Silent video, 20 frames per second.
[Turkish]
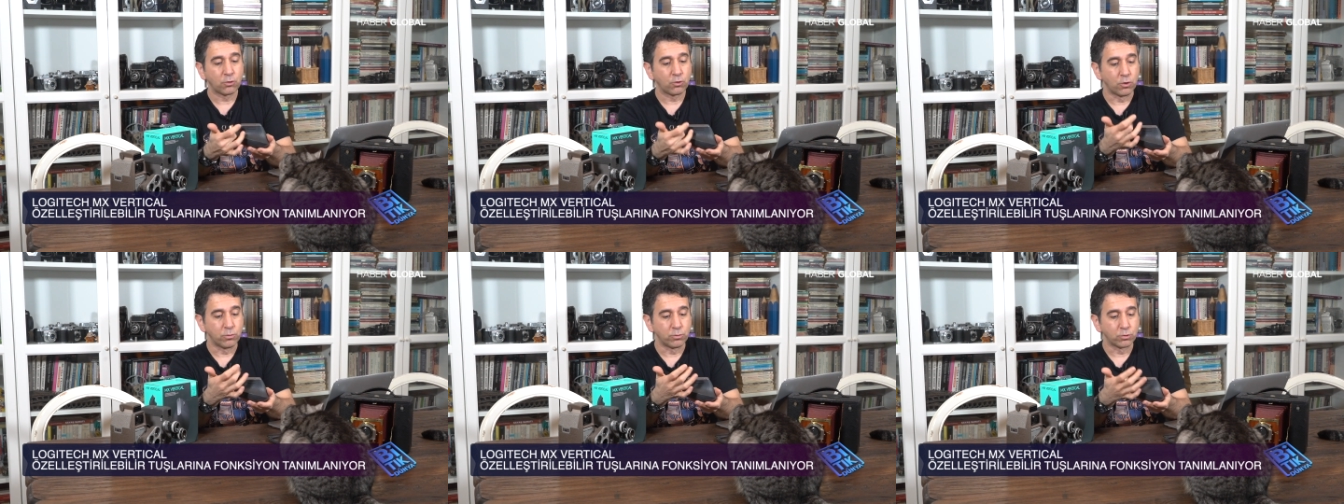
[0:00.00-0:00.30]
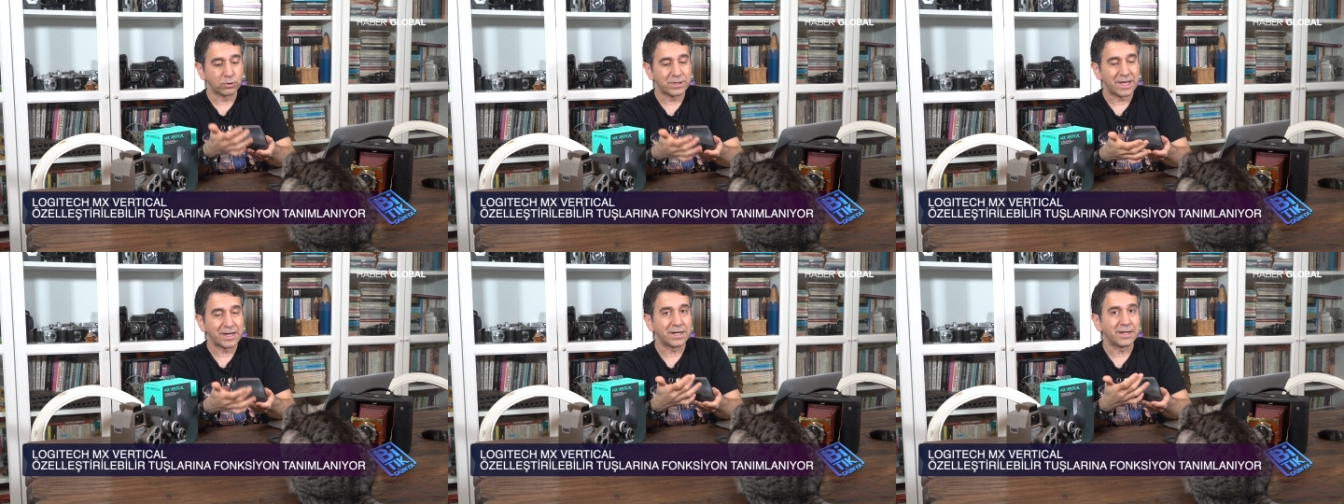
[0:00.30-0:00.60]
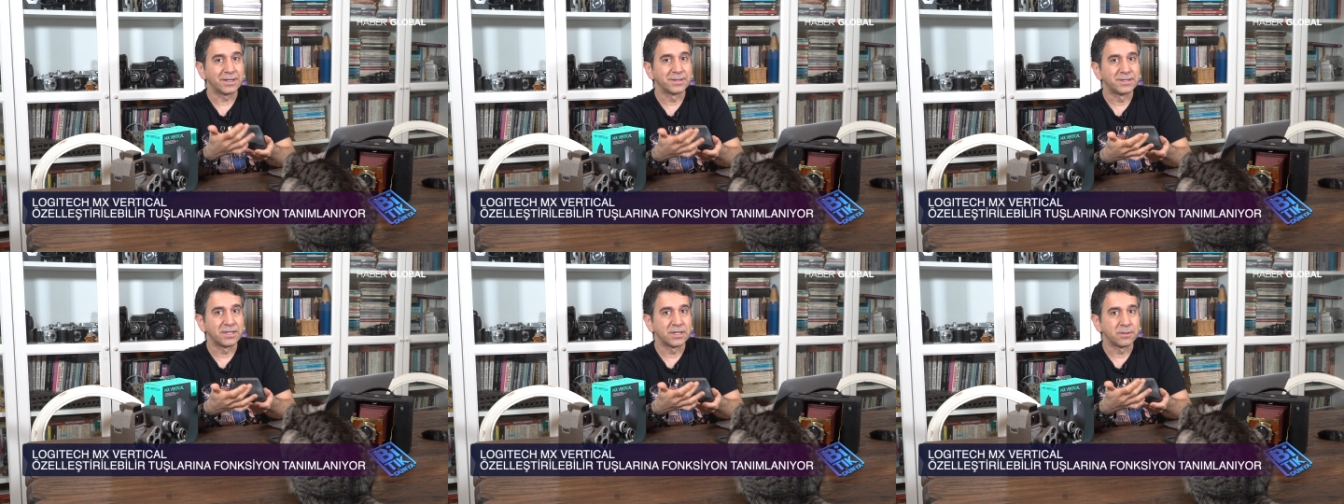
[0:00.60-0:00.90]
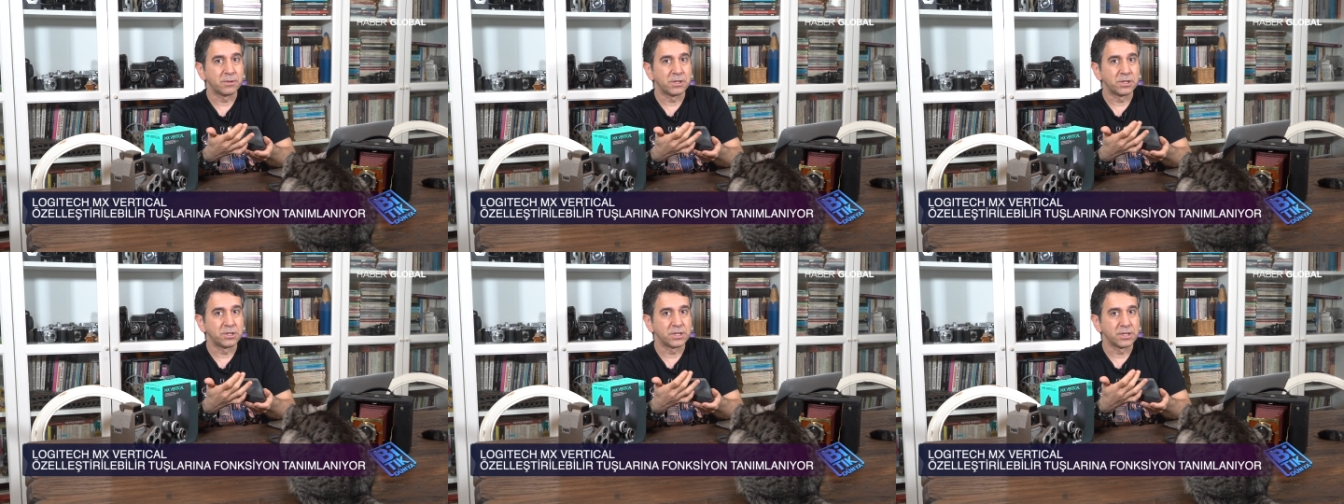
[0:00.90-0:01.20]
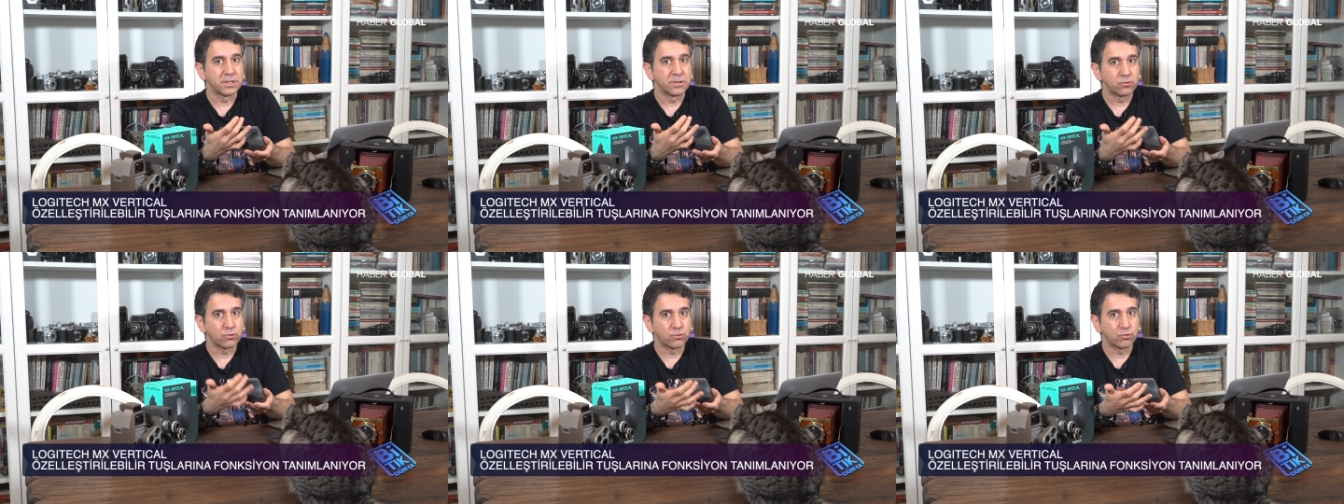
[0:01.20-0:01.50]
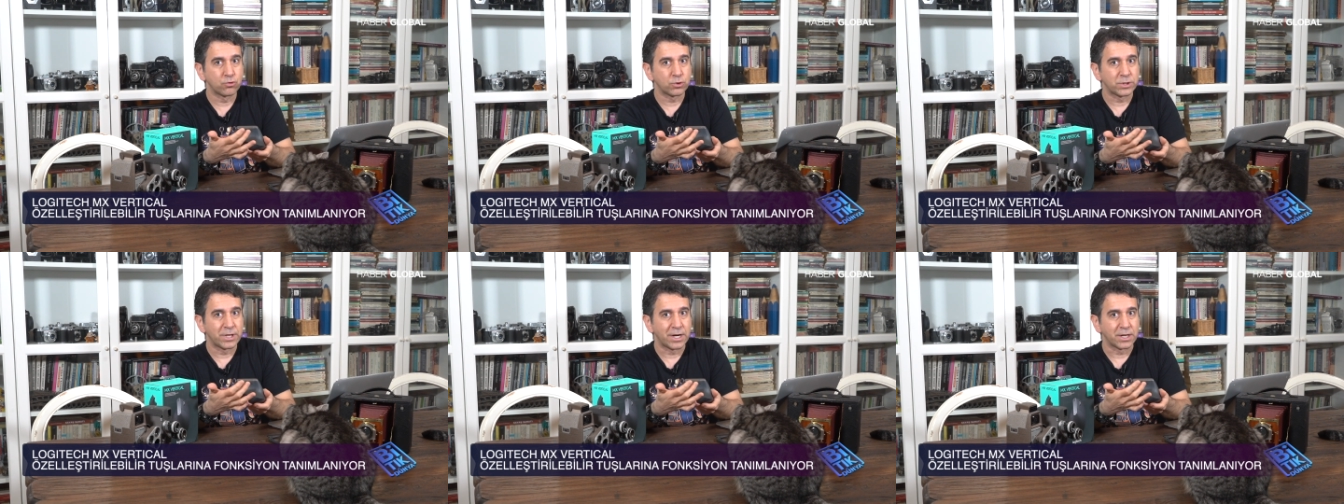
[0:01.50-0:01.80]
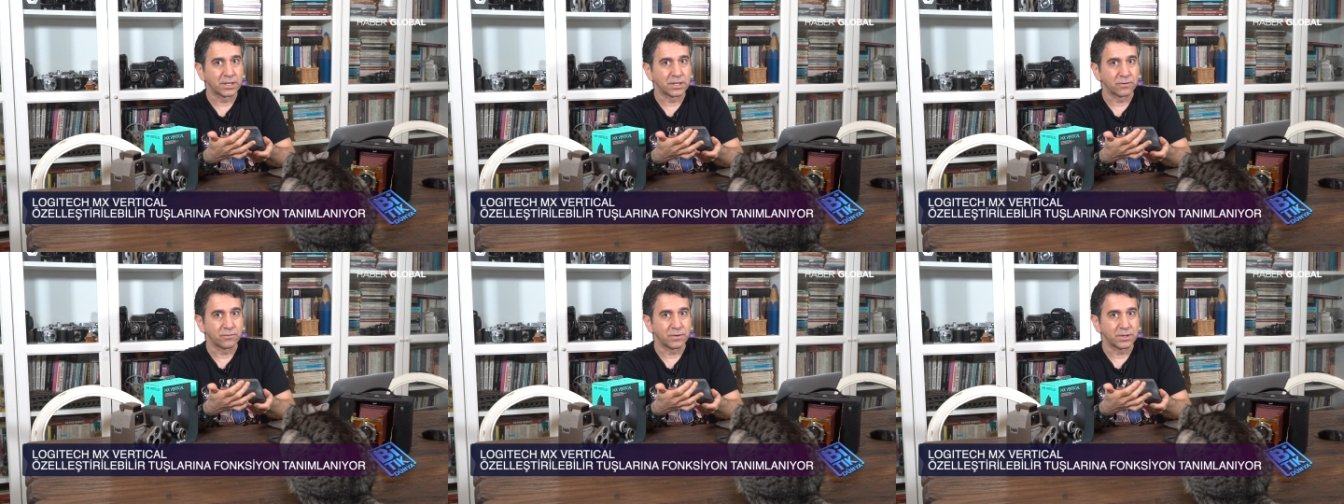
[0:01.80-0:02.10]
komutlar atayabileceğiniz
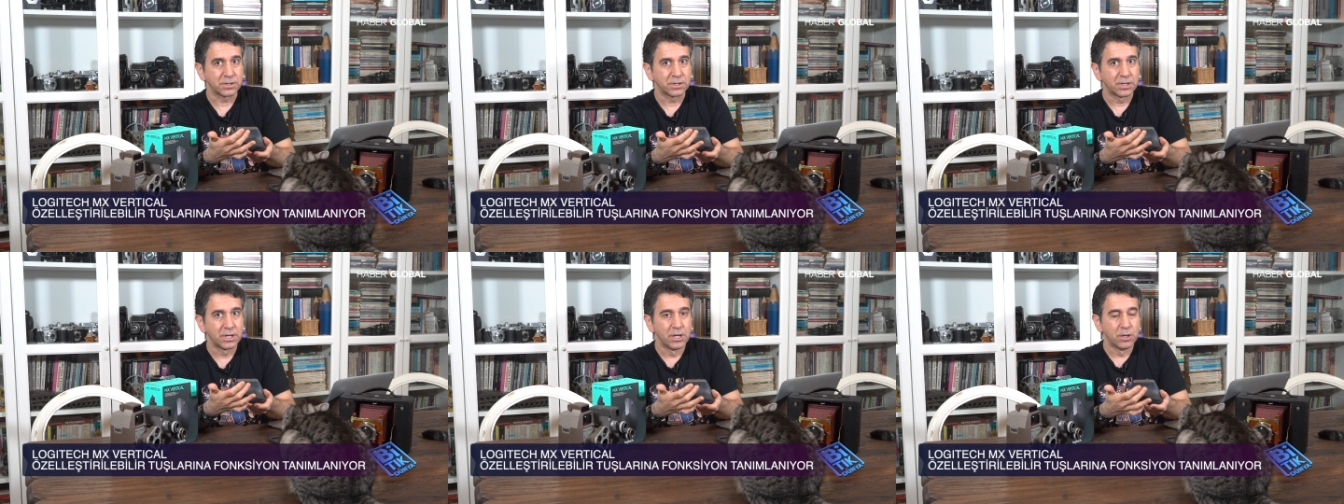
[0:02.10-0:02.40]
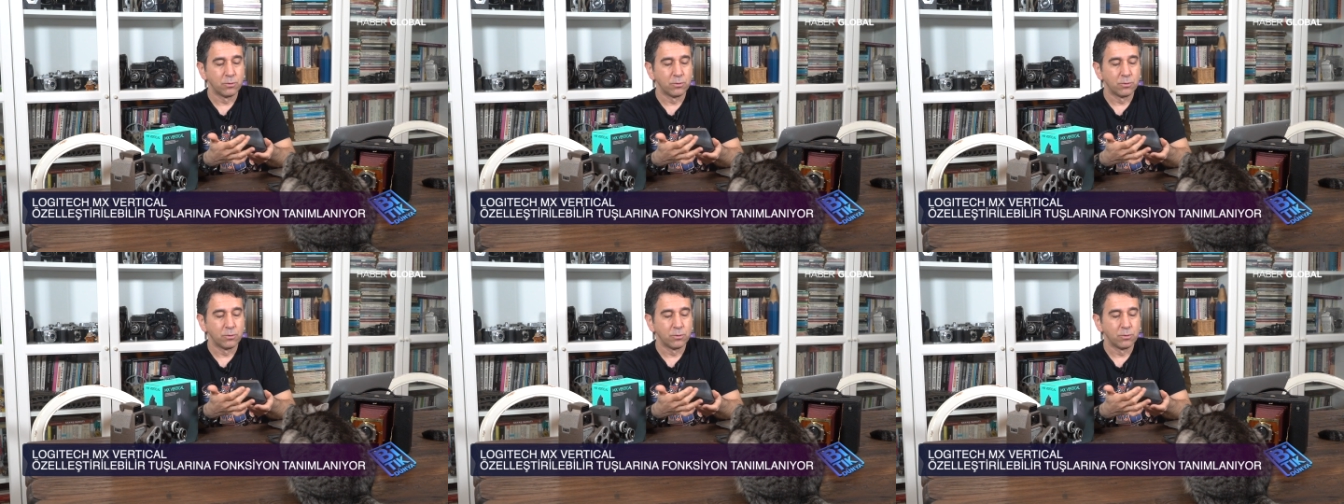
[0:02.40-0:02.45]
tuşlar da var.